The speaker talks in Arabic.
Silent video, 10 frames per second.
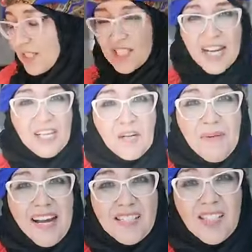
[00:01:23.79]
باش نحكي
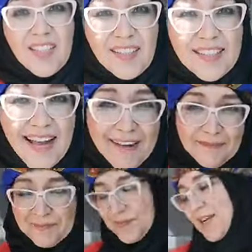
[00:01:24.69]
لكم على قصيدتنا
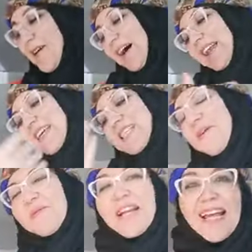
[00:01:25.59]
وعلى
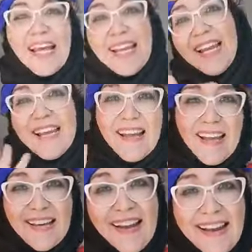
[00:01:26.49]
جونا يا ليلى
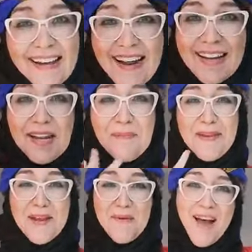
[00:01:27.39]
يا ليلى رانا
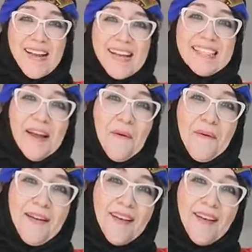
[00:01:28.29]
نبنيو هكا تو